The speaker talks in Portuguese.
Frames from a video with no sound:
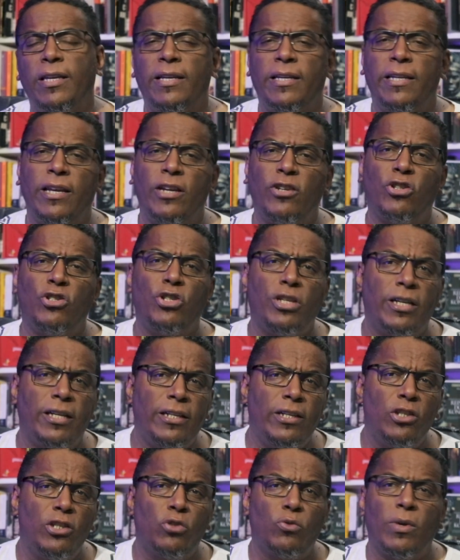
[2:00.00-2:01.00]
Igreja de
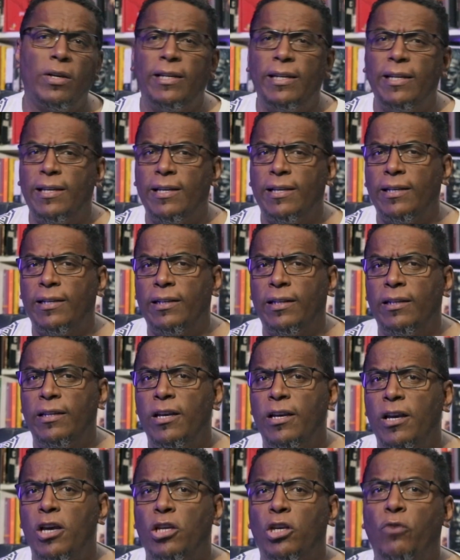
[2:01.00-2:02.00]
Cristo Anglicana,
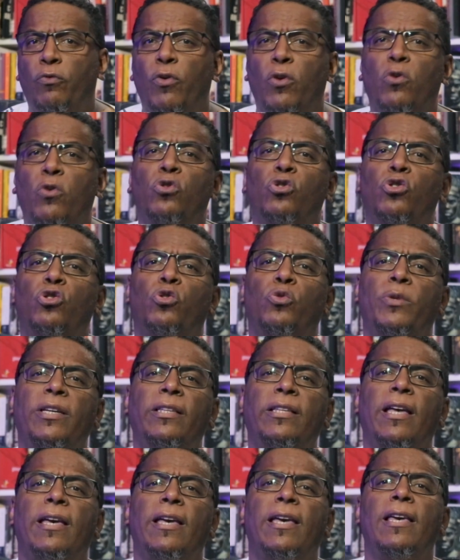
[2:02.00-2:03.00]
que foi
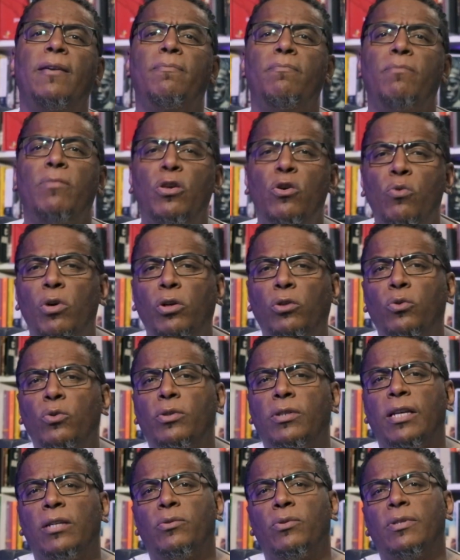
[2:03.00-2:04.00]
construída em
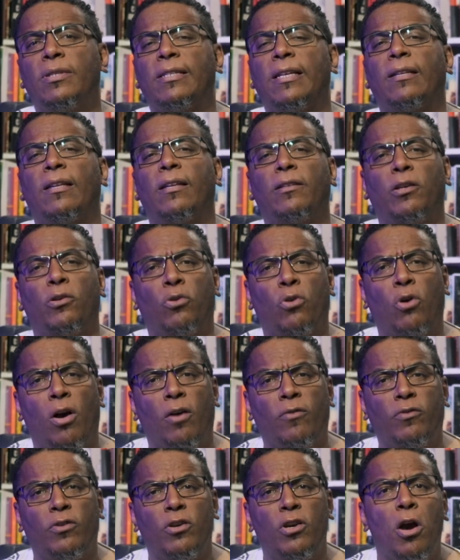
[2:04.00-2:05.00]

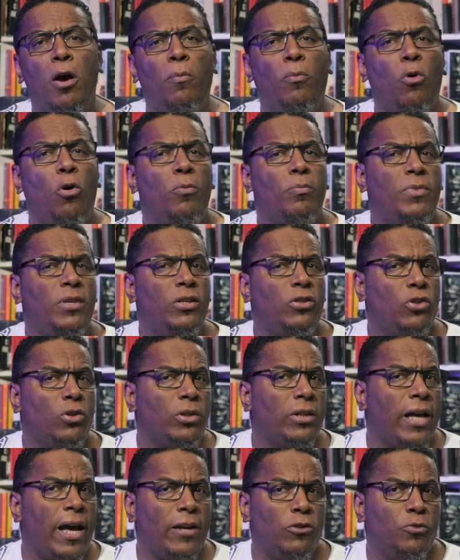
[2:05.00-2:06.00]
1879 por
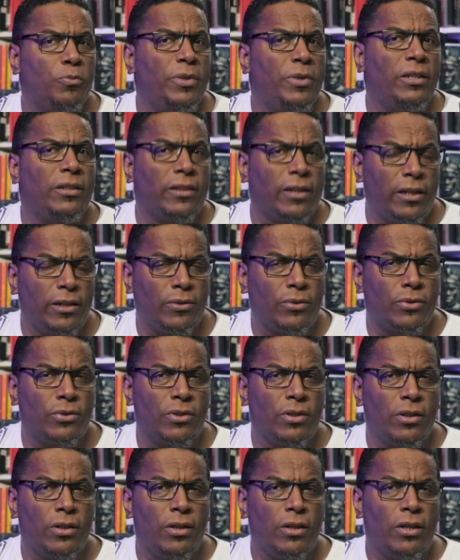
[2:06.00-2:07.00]
missionários
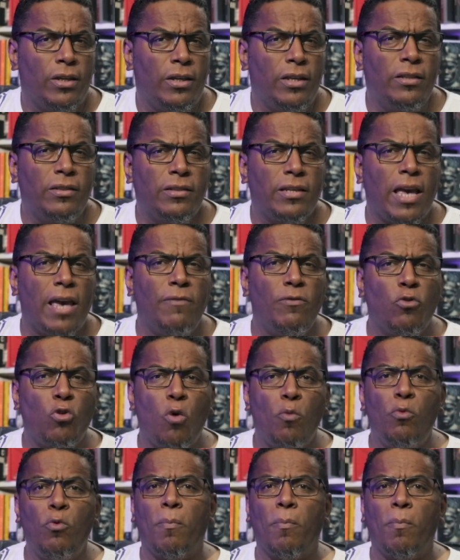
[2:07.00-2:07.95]
britânicos e serve como